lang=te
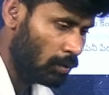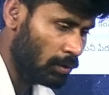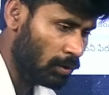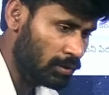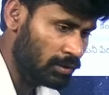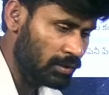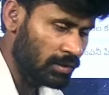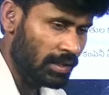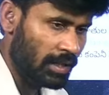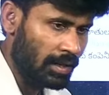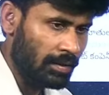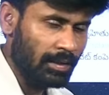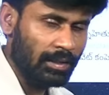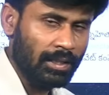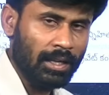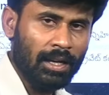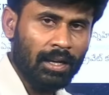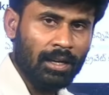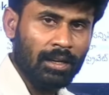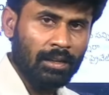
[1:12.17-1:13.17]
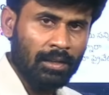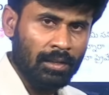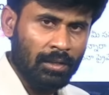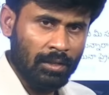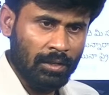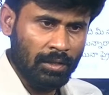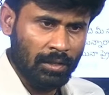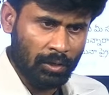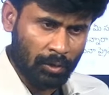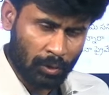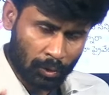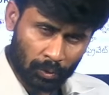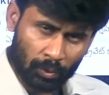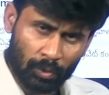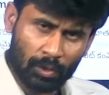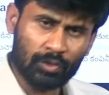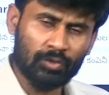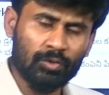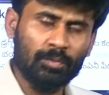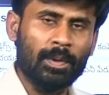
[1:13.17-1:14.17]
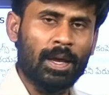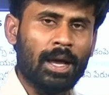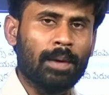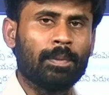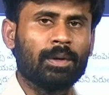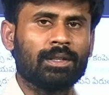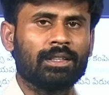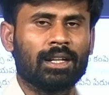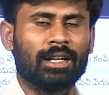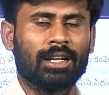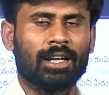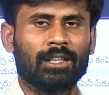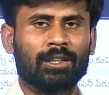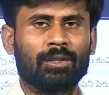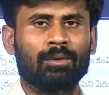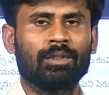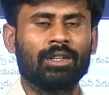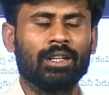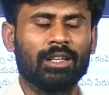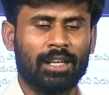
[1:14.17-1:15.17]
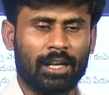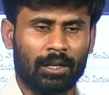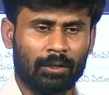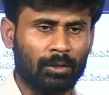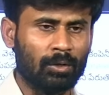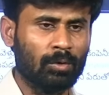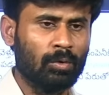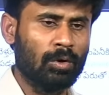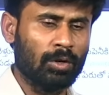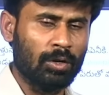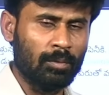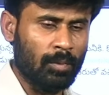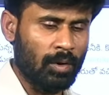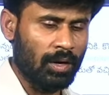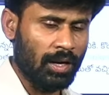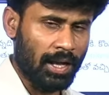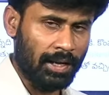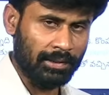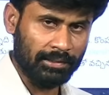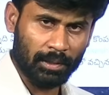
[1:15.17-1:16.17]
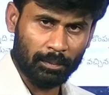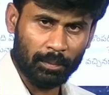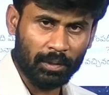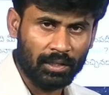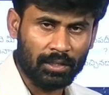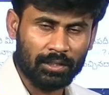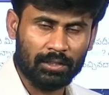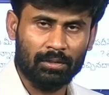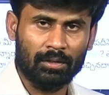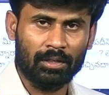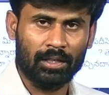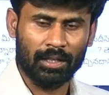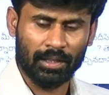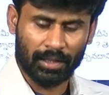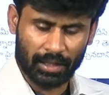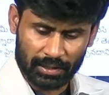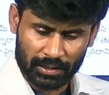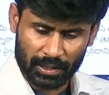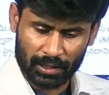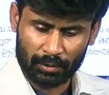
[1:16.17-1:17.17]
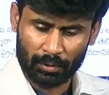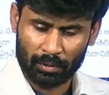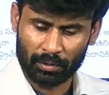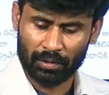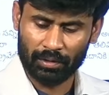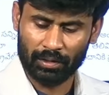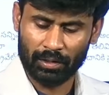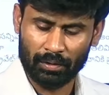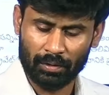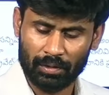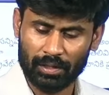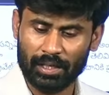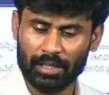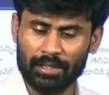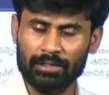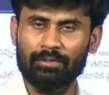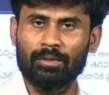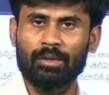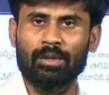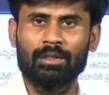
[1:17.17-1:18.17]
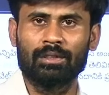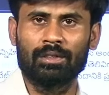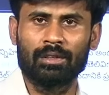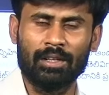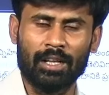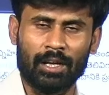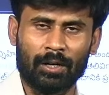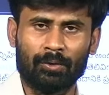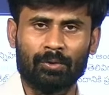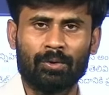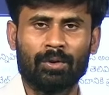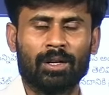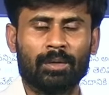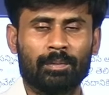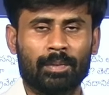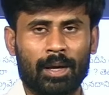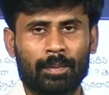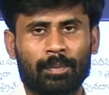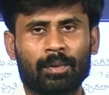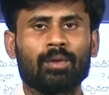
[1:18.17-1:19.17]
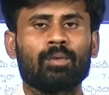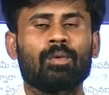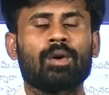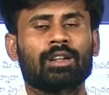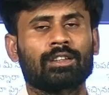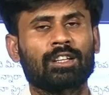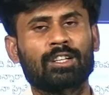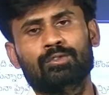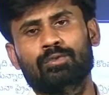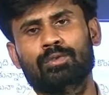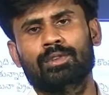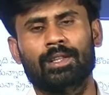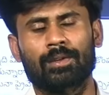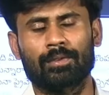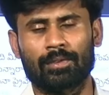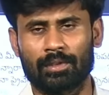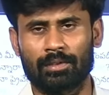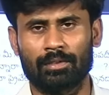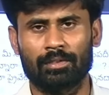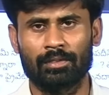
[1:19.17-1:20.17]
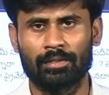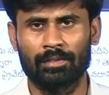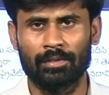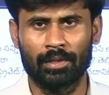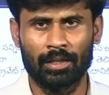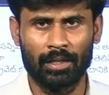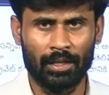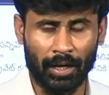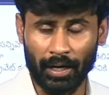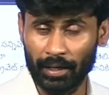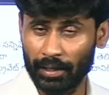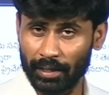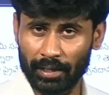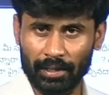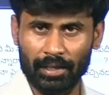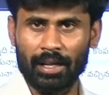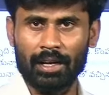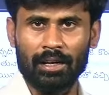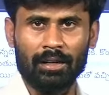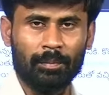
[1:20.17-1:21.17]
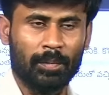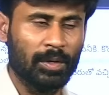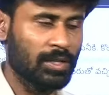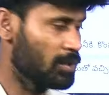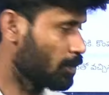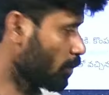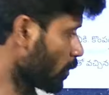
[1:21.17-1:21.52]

కోడ్ వచ్చిన తర్వాత రోజు పేపర్ తిరగేస్తా ఎక్కడో ఒక మూల ఆంధ్రప్రదేశ్లోనే గంజాయి దొరికిందనో డ్రగ్స్ దొరికిందనో ఎక్కడో ఒకటి పేపర్లో వార్తలు చూస్తూ ఉన్నాం అంటే ఇన్నాళ్ళు పెంచి